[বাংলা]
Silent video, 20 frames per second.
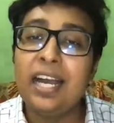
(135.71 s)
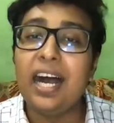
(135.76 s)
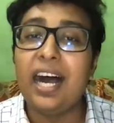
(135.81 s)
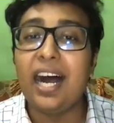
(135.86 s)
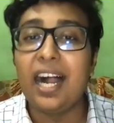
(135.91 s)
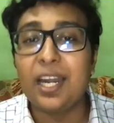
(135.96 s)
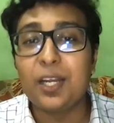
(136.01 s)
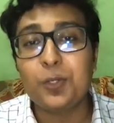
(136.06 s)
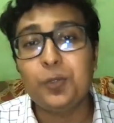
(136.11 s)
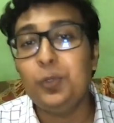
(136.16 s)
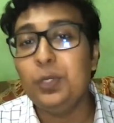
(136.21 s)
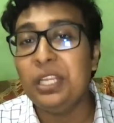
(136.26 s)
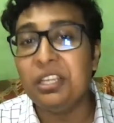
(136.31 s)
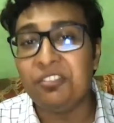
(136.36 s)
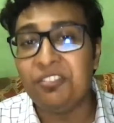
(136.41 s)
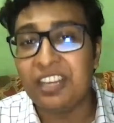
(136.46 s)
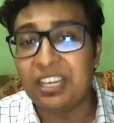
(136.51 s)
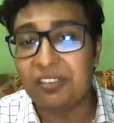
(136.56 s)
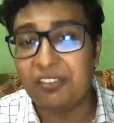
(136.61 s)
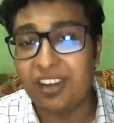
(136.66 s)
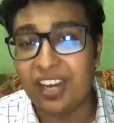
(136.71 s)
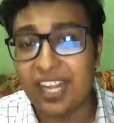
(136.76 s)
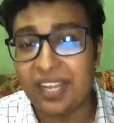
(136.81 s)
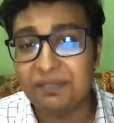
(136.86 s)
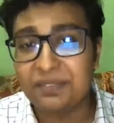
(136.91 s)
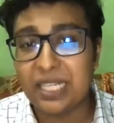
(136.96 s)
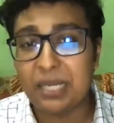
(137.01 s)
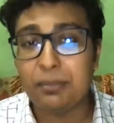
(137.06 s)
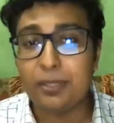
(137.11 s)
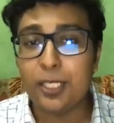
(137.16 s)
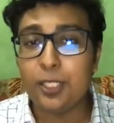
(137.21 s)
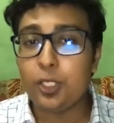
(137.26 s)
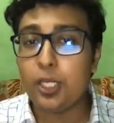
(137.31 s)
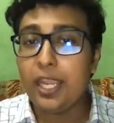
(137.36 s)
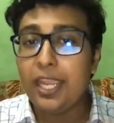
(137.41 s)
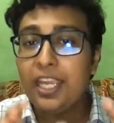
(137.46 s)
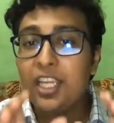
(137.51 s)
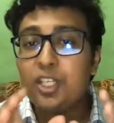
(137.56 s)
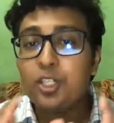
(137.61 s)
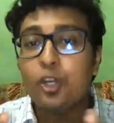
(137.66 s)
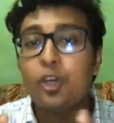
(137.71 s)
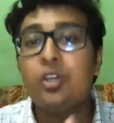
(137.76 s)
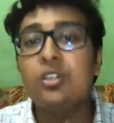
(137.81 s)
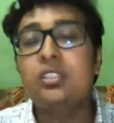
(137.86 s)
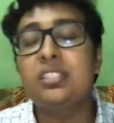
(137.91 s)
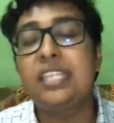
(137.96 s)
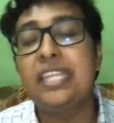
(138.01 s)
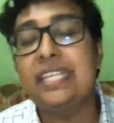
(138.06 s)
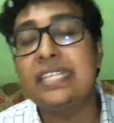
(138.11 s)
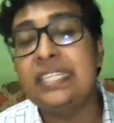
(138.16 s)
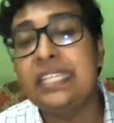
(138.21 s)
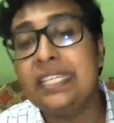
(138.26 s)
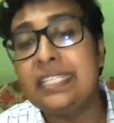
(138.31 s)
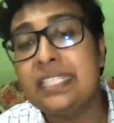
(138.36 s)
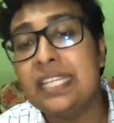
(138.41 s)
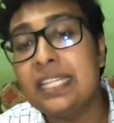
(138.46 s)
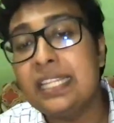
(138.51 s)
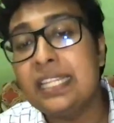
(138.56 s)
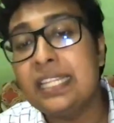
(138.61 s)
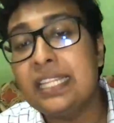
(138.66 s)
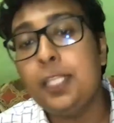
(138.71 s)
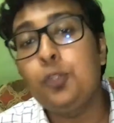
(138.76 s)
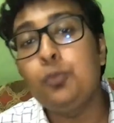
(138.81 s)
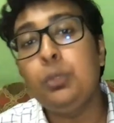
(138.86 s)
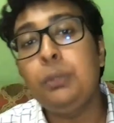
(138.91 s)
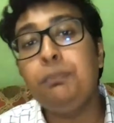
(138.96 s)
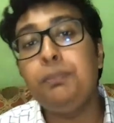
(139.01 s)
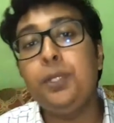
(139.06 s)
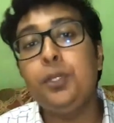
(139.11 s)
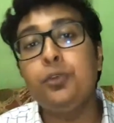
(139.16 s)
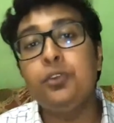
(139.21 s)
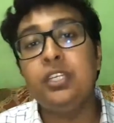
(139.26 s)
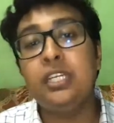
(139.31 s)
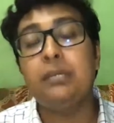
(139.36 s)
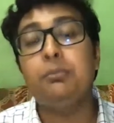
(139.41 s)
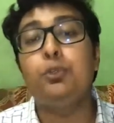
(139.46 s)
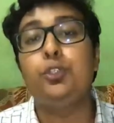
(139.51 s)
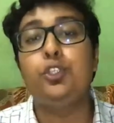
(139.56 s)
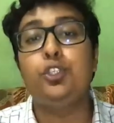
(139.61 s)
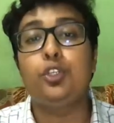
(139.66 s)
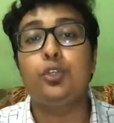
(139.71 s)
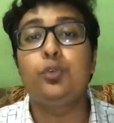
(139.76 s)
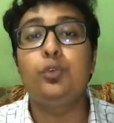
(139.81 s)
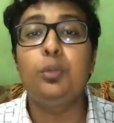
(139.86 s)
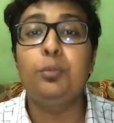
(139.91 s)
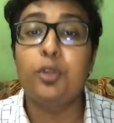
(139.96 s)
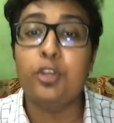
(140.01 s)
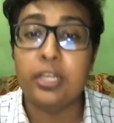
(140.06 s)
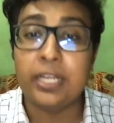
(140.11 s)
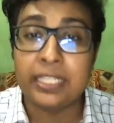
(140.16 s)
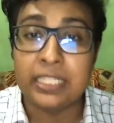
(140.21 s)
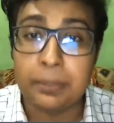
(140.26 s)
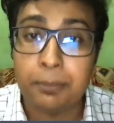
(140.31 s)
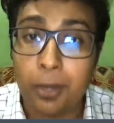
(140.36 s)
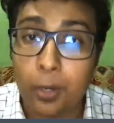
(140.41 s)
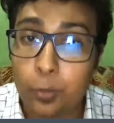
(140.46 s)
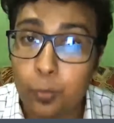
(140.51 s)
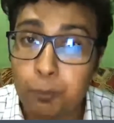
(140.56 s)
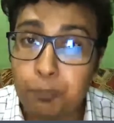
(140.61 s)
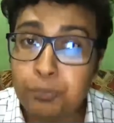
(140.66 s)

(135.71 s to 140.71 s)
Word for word: আর গুলিয়ে ফেলবে না তার মানে এই সহজ টেকনিকটা দিয়েই তুমি পিউরিনের বৈশিষ্ট্যগুলো মনে রাখতে পারো